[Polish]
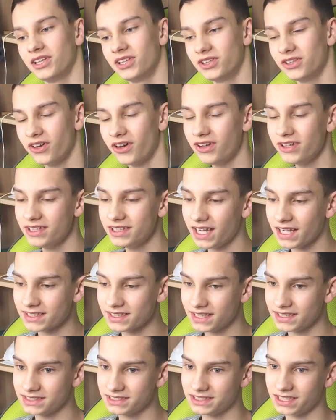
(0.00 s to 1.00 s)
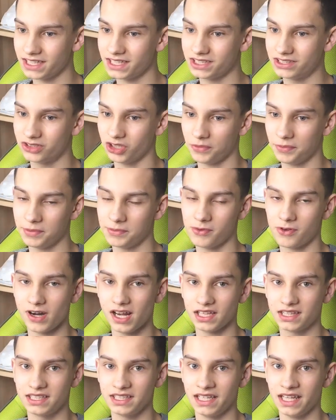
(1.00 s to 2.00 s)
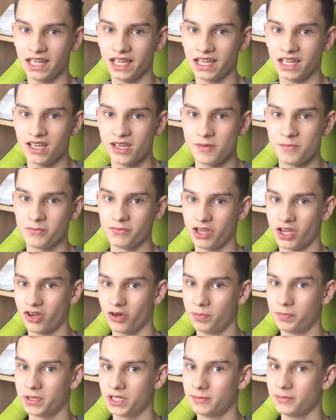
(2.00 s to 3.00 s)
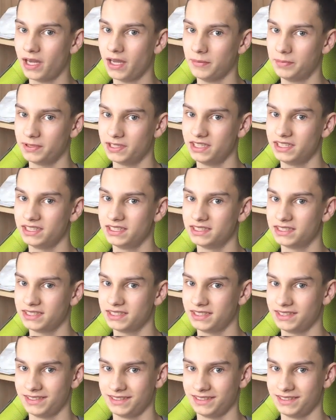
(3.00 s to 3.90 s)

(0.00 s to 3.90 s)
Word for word: No i jak na dzisiaj to by było na tyle. Miłego prima aprilis.